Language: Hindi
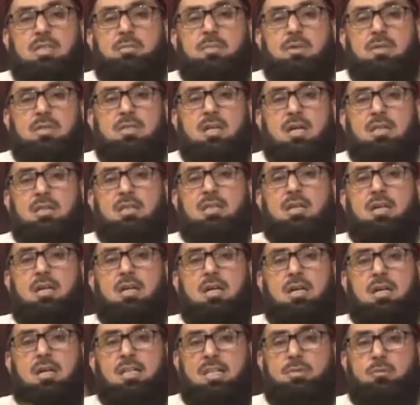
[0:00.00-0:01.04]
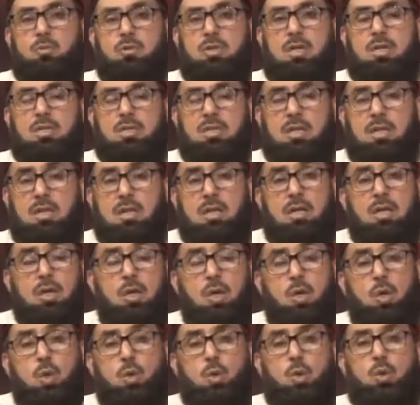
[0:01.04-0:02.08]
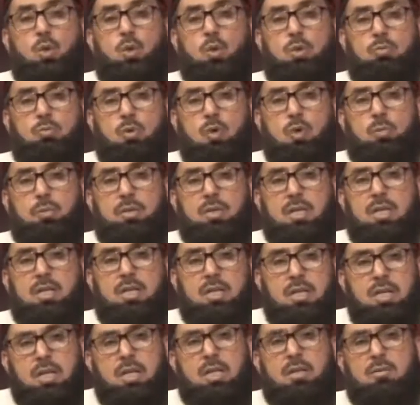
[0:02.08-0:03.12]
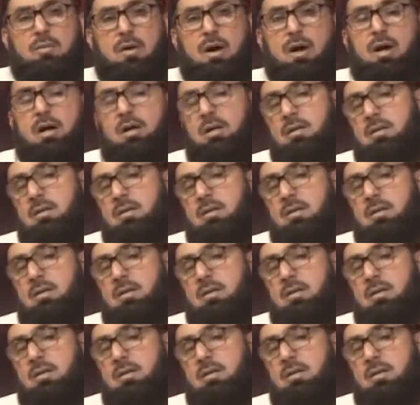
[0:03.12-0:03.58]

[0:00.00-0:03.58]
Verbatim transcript: सिमट जाते हैं ख़त्म हो जाते हैं कुल्लो मोमिन इखवा